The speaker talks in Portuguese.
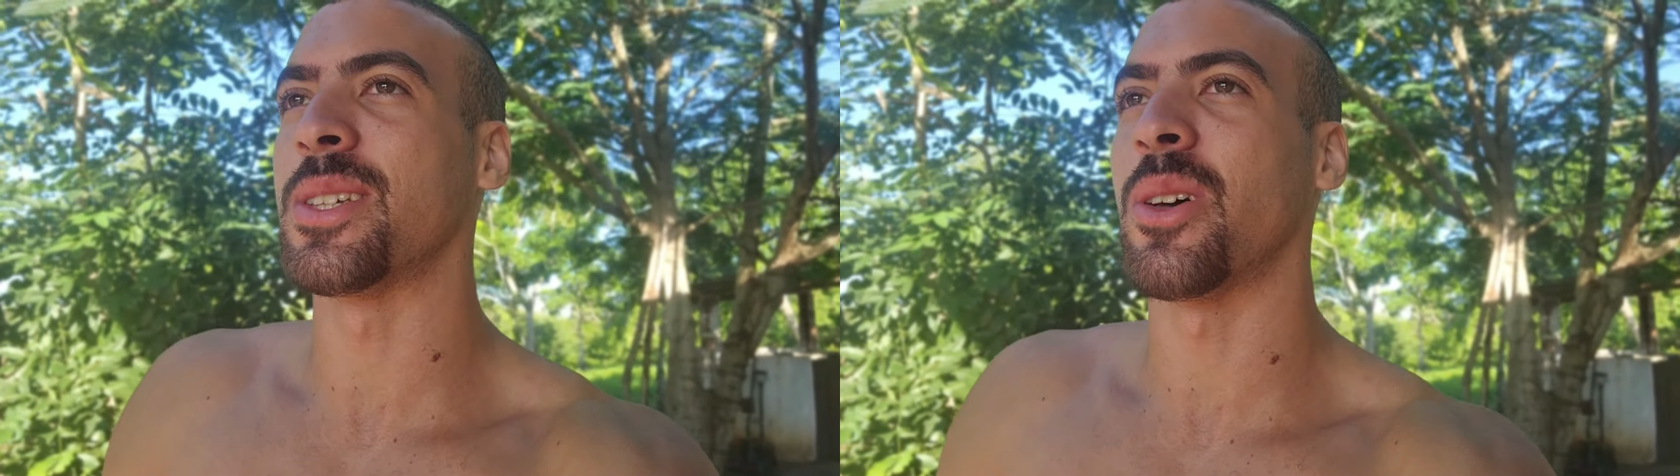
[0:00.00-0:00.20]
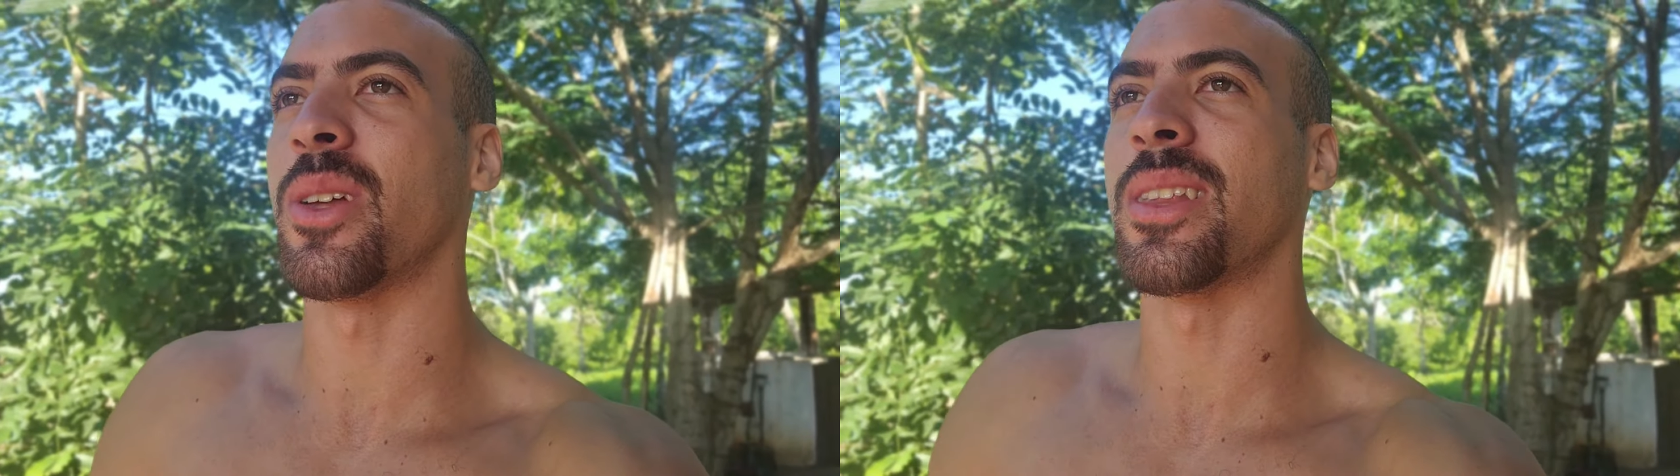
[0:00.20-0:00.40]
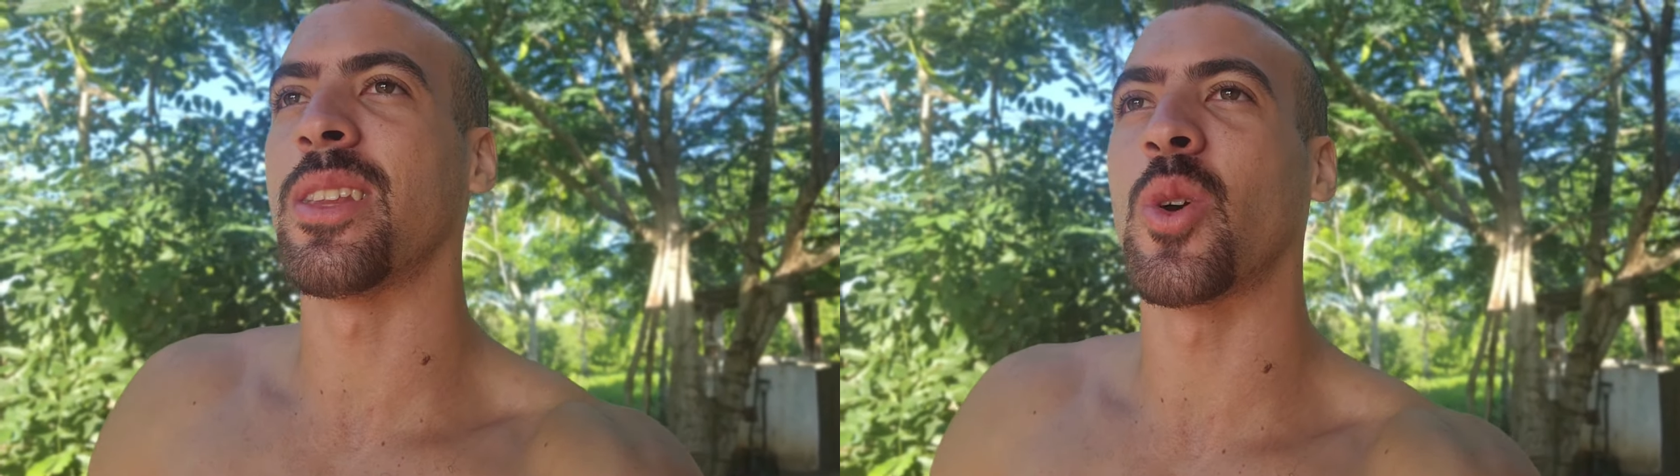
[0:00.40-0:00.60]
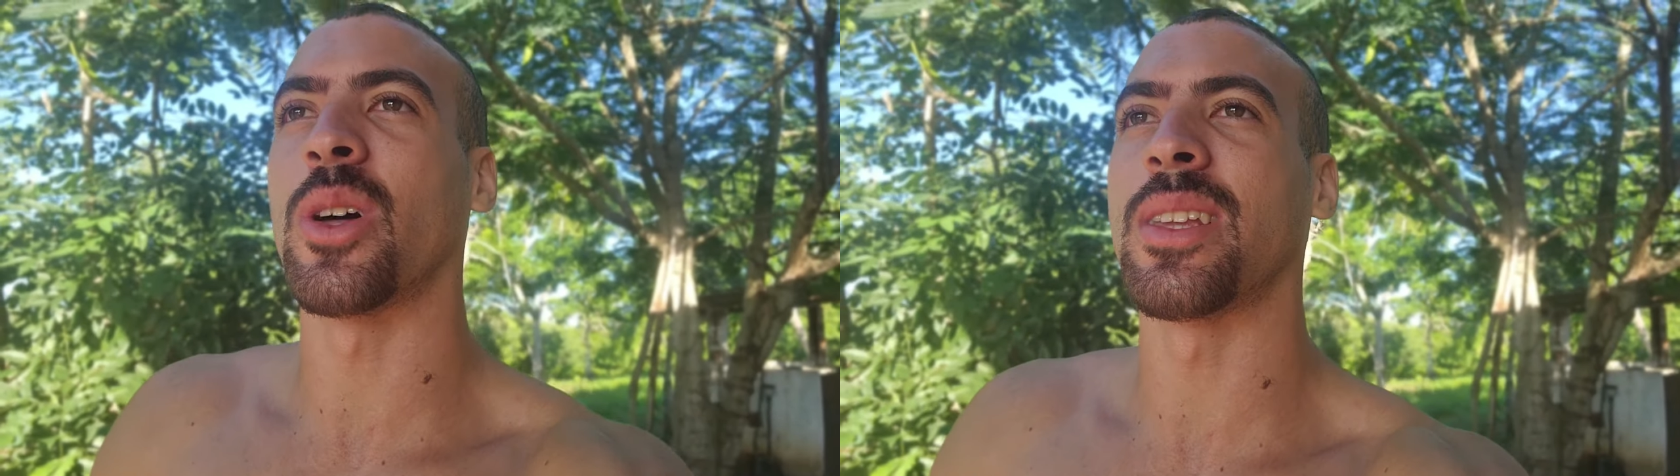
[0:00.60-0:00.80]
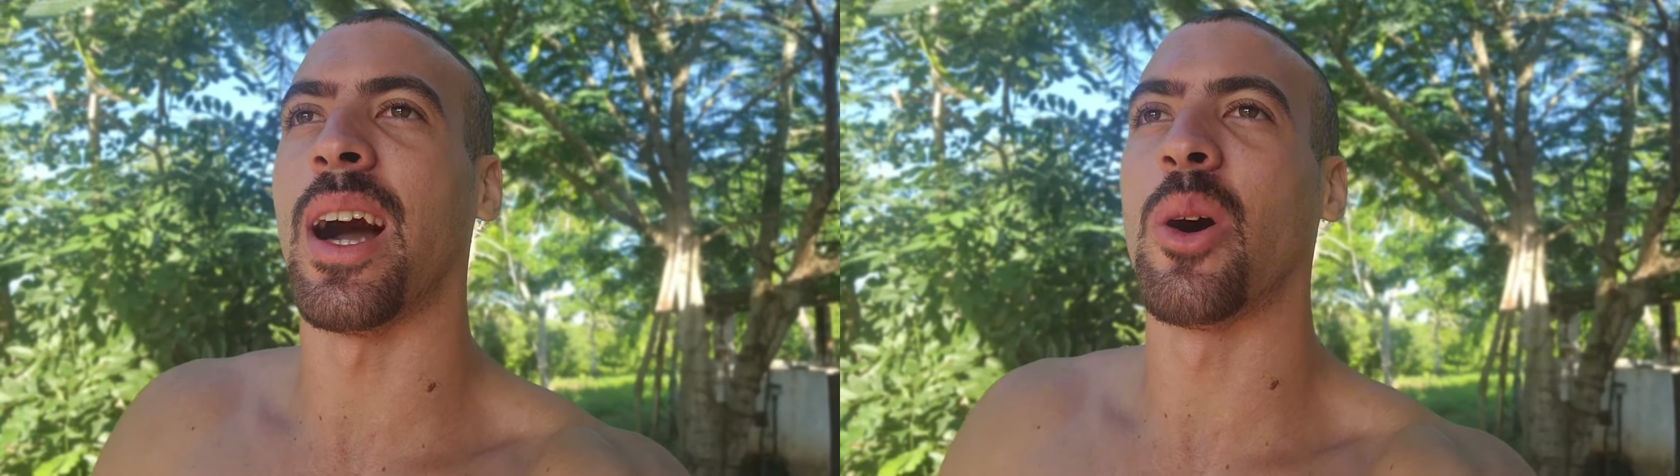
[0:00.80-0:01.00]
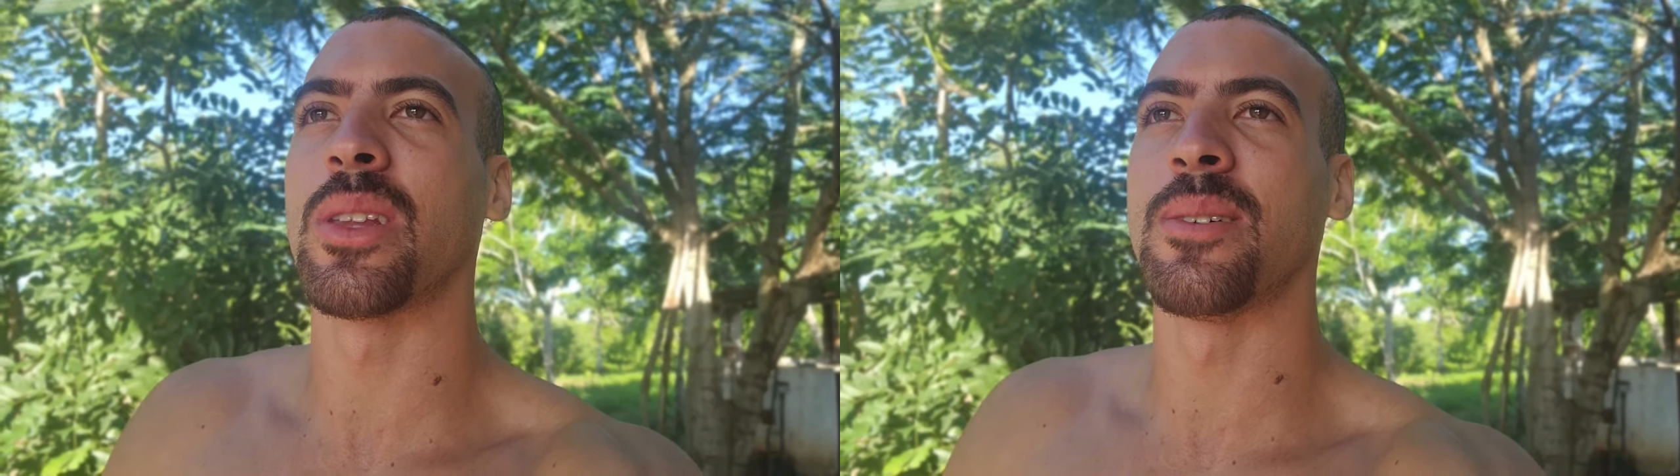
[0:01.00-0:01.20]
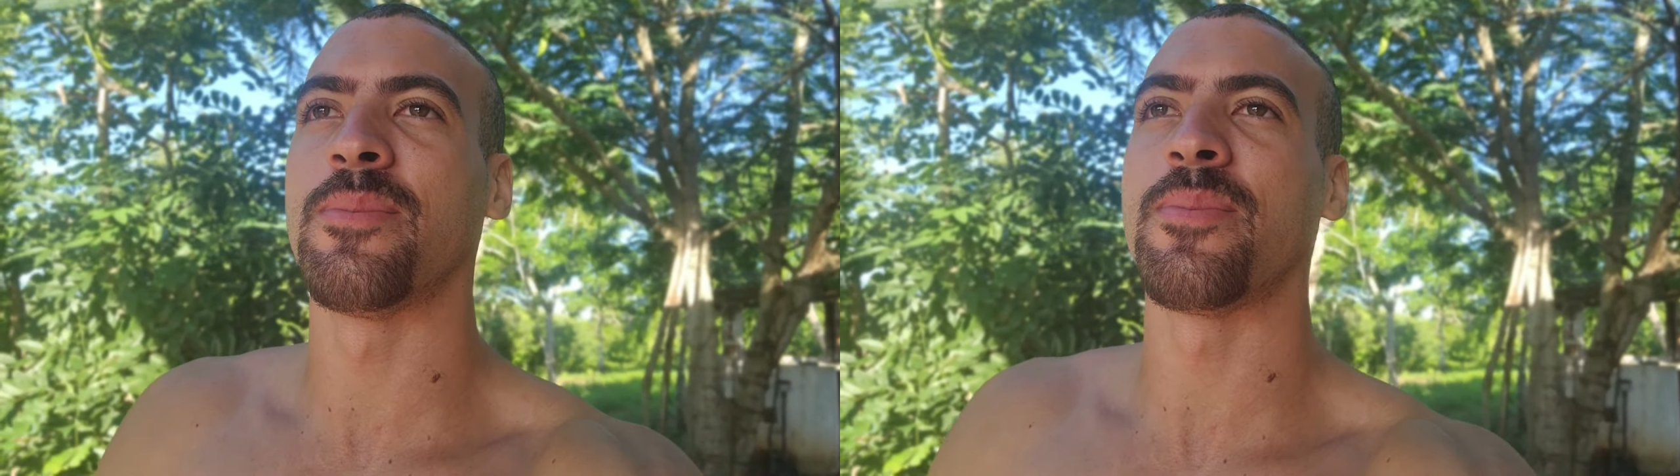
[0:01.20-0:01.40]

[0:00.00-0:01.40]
ser uma nota de corte alta,